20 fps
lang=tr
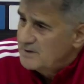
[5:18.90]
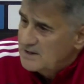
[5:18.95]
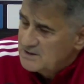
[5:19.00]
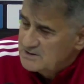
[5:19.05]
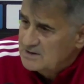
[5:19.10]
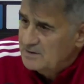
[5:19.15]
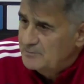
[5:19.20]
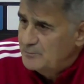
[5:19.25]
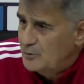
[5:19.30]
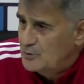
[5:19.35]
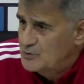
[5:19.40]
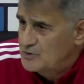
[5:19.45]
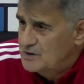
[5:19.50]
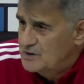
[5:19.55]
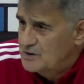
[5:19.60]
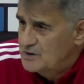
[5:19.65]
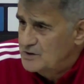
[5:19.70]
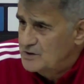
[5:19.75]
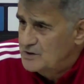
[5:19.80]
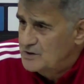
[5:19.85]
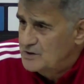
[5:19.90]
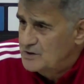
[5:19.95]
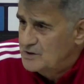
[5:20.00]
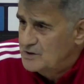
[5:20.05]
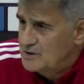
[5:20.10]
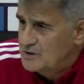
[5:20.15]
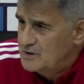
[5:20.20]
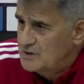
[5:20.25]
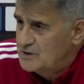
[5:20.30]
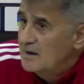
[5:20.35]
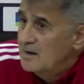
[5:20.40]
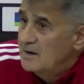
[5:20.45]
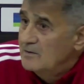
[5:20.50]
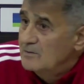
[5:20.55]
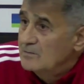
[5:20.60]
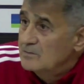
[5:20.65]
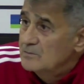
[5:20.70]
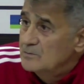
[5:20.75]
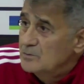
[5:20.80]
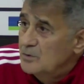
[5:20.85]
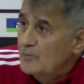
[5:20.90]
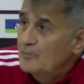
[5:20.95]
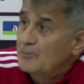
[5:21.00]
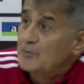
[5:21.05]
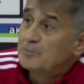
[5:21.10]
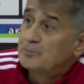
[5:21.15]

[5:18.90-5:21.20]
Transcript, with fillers: başka bir hoca gelip Türk